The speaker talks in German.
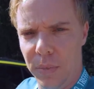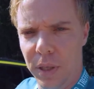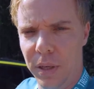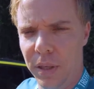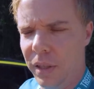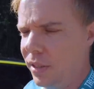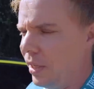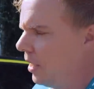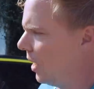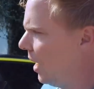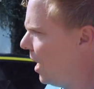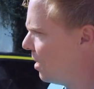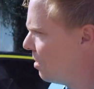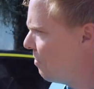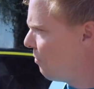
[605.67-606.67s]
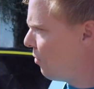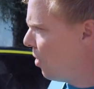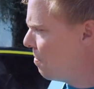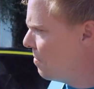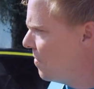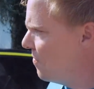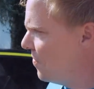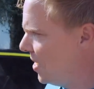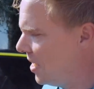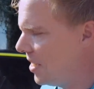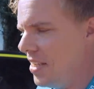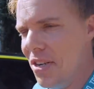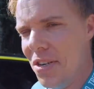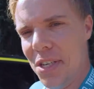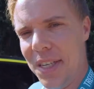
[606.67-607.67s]
In der gleichen Form, wie er
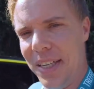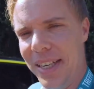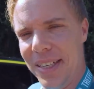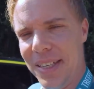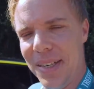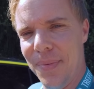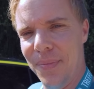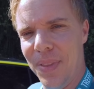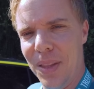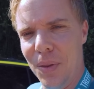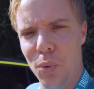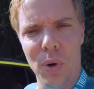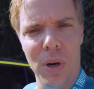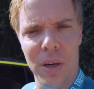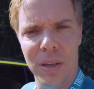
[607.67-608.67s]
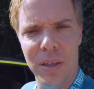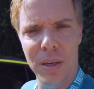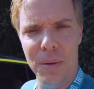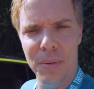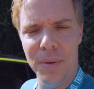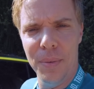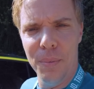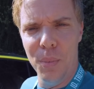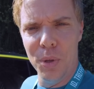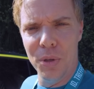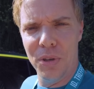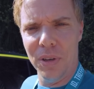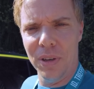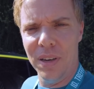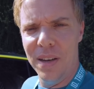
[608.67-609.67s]
hier steht, nur in
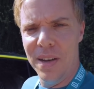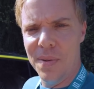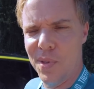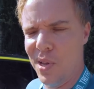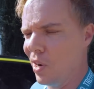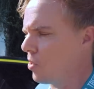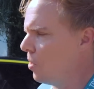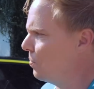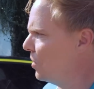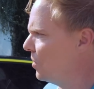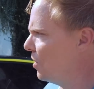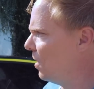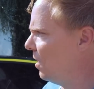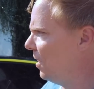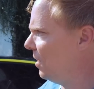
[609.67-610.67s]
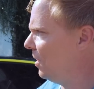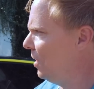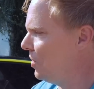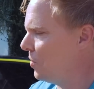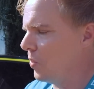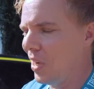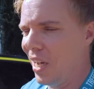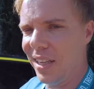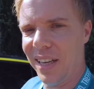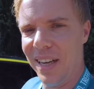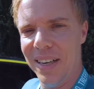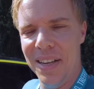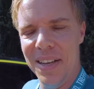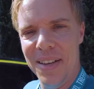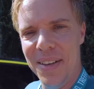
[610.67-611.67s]
München. Da kommt ihr sicherlich nicht so nah
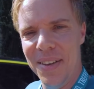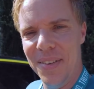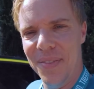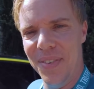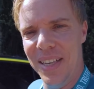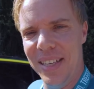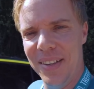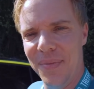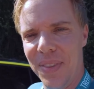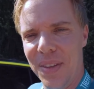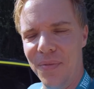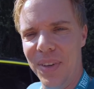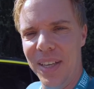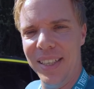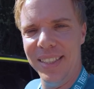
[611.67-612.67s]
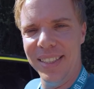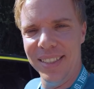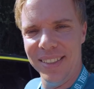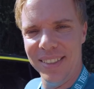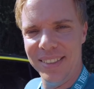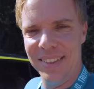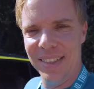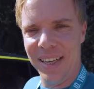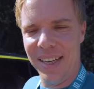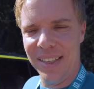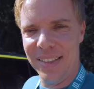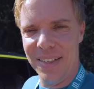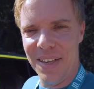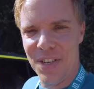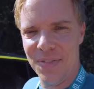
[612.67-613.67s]
dran, wie wir hier
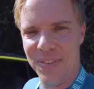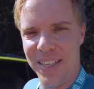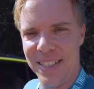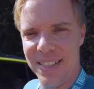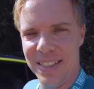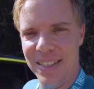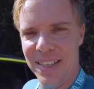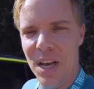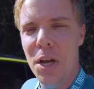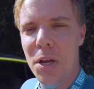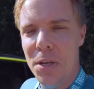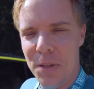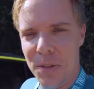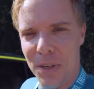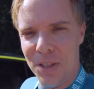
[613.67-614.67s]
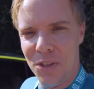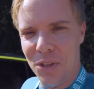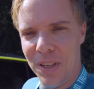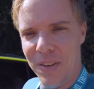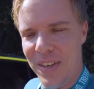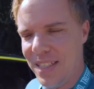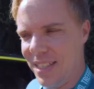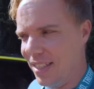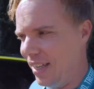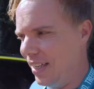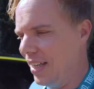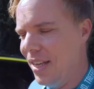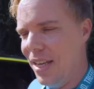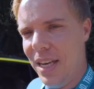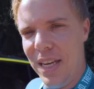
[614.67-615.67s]
direkt in der Schweiz. Soll es schon gewesen
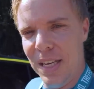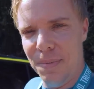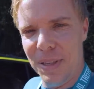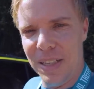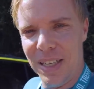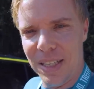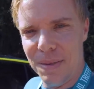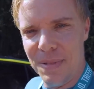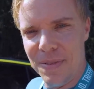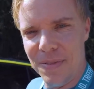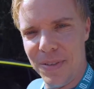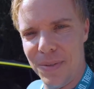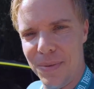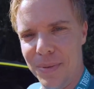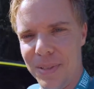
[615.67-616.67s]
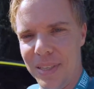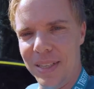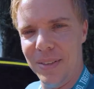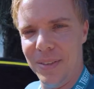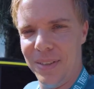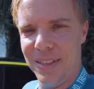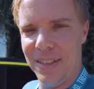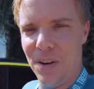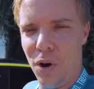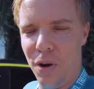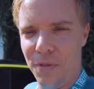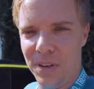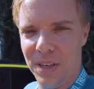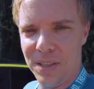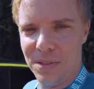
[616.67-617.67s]
sein. Ich bedanke mich fürs Zusehen und
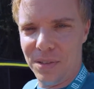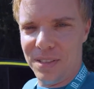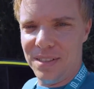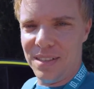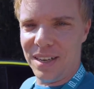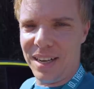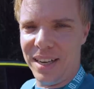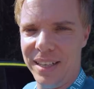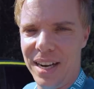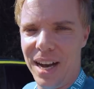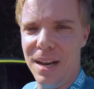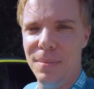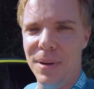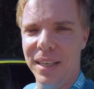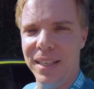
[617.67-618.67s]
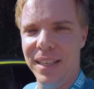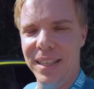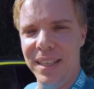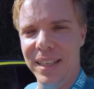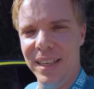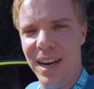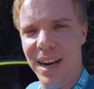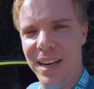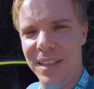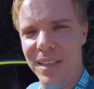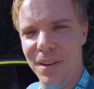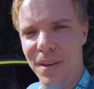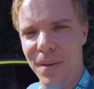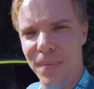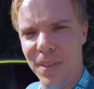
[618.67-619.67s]
hoffe, dass euch dieser kleine Einblick in den
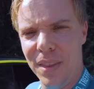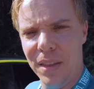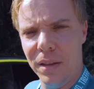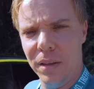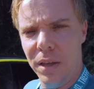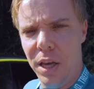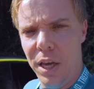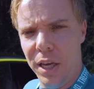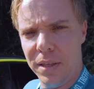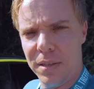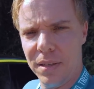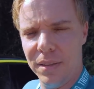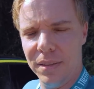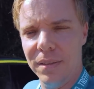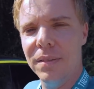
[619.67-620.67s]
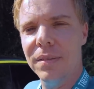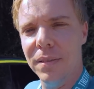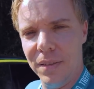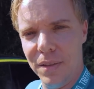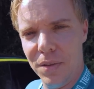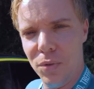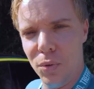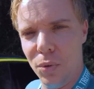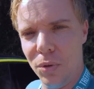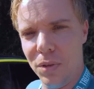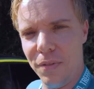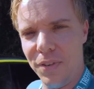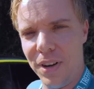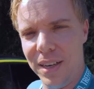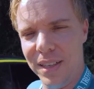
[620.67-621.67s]
ID X so gut
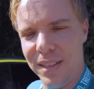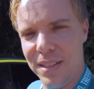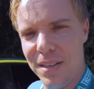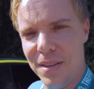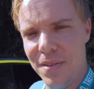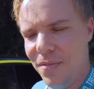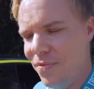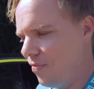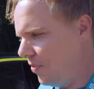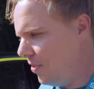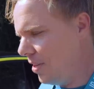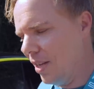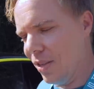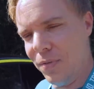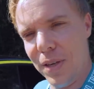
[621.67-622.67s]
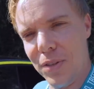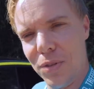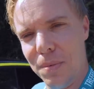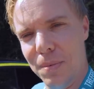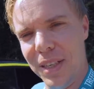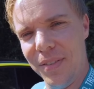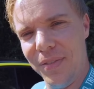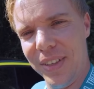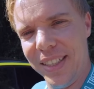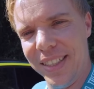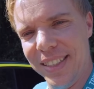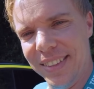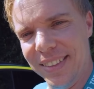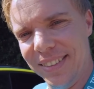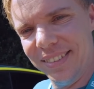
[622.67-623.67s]
gefallen hat, wie das Fahrzeug mir
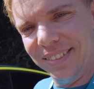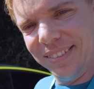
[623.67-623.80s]
gefällt.